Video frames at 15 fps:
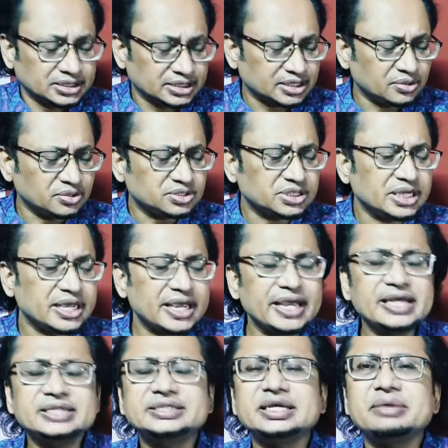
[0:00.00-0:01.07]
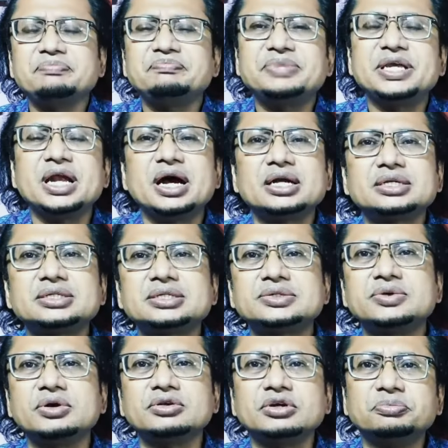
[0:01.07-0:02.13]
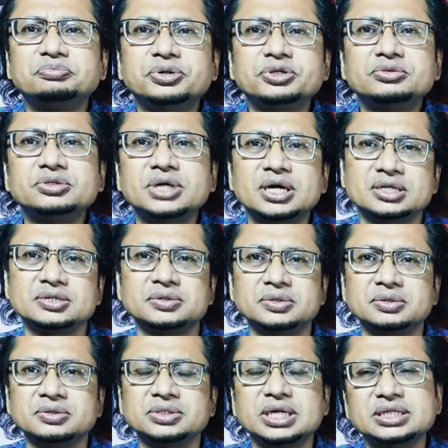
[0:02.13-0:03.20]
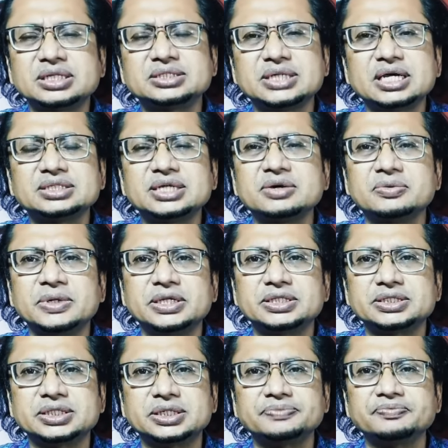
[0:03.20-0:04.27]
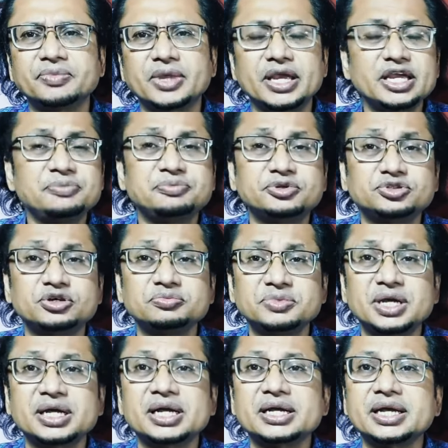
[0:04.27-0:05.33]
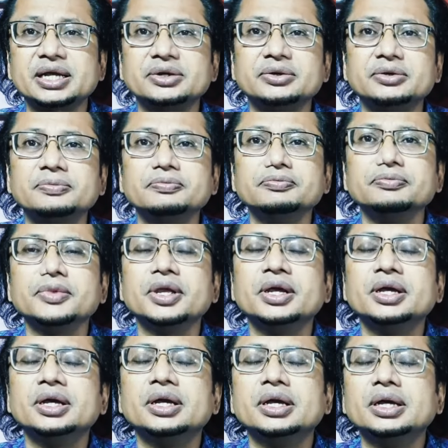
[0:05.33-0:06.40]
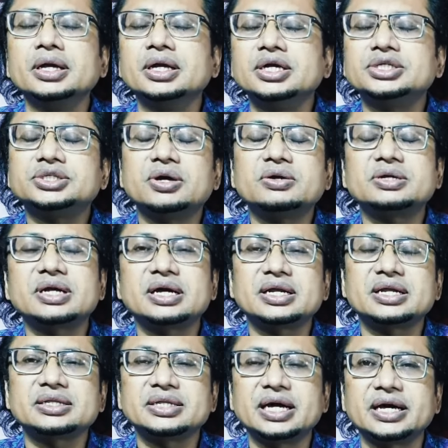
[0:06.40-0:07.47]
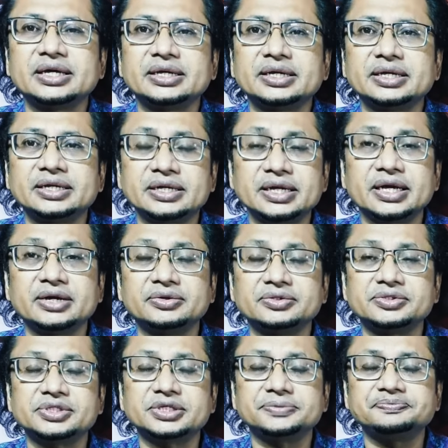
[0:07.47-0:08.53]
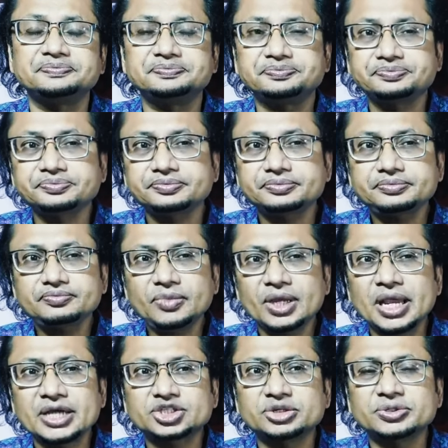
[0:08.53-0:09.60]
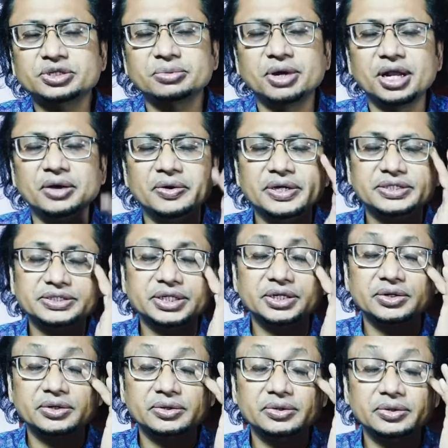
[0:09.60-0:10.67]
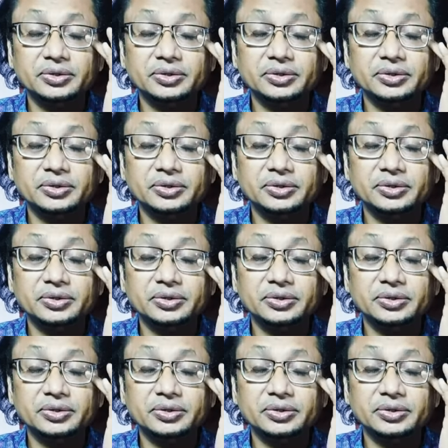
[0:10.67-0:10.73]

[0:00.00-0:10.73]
সেটা হচ্ছে এই যে বিরাট গণভুত্থান হলো তাতে যা যা হয়েছে এই প্রথম দেখা গেল সরকারের দায় নেওয়া হচ্ছে একসময় তো বলা হয়েছিল